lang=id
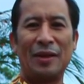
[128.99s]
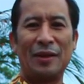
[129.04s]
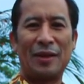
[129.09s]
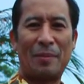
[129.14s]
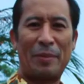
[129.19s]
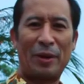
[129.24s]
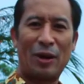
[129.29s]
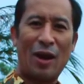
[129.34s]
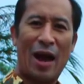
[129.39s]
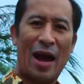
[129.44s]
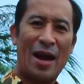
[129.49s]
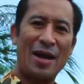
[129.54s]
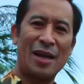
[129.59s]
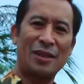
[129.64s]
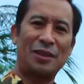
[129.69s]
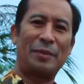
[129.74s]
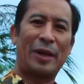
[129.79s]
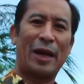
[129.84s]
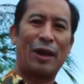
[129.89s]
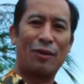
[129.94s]
Tapi kalau
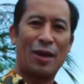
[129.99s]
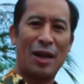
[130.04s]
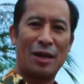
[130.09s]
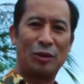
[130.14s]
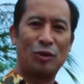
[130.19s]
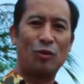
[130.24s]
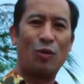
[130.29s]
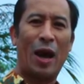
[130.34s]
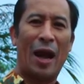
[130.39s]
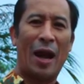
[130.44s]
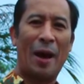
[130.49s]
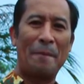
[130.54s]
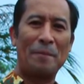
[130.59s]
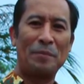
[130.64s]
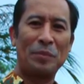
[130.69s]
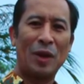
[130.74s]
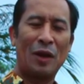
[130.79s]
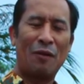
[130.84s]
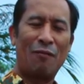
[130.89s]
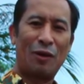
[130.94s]
Anda sebagai orang tua
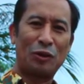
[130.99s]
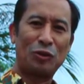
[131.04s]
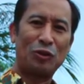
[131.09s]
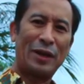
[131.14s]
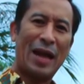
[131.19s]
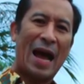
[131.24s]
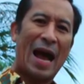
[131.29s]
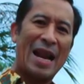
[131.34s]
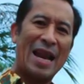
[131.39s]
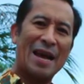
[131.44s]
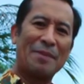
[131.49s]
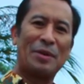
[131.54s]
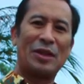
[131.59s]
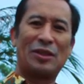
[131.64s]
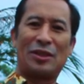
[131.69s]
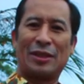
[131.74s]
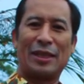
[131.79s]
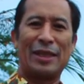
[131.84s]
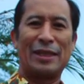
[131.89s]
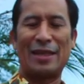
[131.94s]
waktu anak
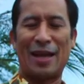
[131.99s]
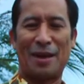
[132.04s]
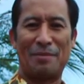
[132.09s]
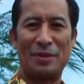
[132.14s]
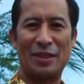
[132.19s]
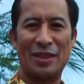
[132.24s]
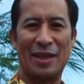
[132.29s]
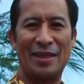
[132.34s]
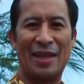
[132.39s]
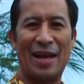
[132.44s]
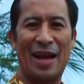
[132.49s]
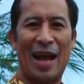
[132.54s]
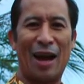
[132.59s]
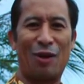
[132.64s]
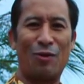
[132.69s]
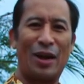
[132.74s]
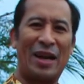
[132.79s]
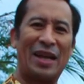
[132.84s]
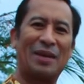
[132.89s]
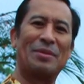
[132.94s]
bercerita misalnya
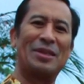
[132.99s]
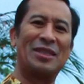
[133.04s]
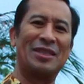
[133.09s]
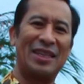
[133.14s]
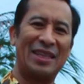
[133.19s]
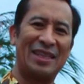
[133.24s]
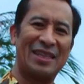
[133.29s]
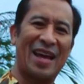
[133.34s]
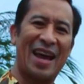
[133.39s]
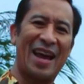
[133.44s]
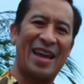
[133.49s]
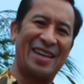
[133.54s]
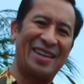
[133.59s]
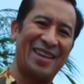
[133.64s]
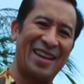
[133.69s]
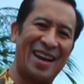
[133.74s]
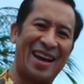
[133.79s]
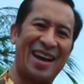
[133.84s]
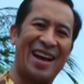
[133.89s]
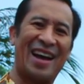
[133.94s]
aku ada yang mencintai
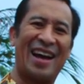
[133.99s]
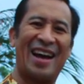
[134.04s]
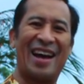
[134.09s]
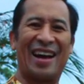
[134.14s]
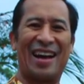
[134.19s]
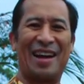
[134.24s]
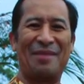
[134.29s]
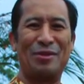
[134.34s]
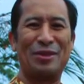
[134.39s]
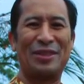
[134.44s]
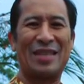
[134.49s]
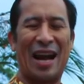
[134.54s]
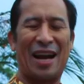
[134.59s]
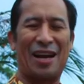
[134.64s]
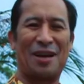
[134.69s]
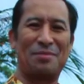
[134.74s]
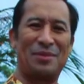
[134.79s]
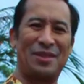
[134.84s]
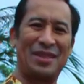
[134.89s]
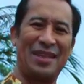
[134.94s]
ya kamu
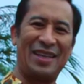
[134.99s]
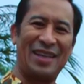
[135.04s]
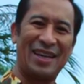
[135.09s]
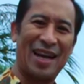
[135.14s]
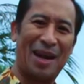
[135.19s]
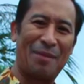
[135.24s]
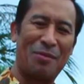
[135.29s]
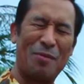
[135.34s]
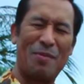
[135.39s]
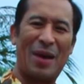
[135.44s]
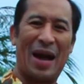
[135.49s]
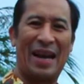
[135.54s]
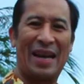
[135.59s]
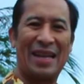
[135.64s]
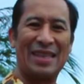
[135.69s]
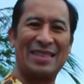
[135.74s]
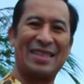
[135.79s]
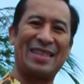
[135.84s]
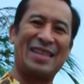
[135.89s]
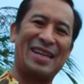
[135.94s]
cakep sih kamu
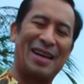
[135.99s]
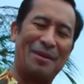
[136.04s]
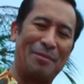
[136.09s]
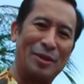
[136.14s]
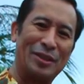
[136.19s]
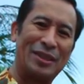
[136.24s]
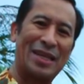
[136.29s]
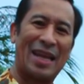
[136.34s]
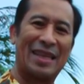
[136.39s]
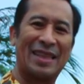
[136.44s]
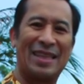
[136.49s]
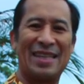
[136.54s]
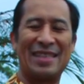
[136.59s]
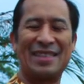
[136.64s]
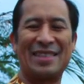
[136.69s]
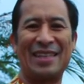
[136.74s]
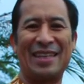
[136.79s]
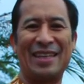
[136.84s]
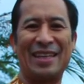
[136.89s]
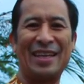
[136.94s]
manis sih kamu
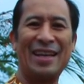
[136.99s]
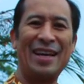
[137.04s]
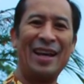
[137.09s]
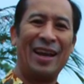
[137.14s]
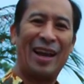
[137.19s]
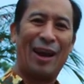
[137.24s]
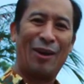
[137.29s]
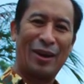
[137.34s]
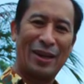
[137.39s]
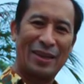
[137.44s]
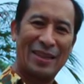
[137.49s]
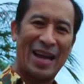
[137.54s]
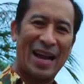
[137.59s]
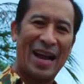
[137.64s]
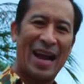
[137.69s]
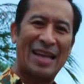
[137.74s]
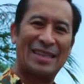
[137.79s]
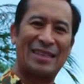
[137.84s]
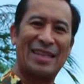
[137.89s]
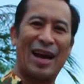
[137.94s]
cantik sih lalu kita
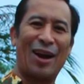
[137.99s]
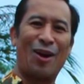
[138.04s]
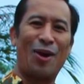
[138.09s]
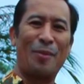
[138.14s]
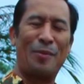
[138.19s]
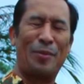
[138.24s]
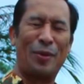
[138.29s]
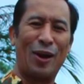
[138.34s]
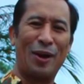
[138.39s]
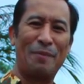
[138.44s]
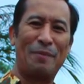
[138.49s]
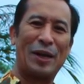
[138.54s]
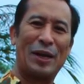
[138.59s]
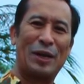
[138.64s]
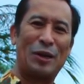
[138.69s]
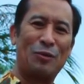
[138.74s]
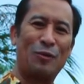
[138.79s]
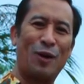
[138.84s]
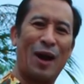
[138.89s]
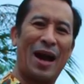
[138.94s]
ngajak ngobrol
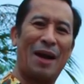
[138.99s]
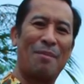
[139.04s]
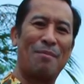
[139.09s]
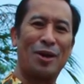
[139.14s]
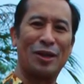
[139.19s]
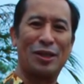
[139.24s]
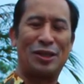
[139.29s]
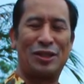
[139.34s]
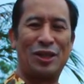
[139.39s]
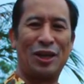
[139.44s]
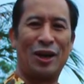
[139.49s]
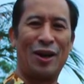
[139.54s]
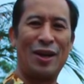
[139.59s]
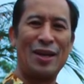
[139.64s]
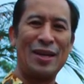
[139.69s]
berdua mojok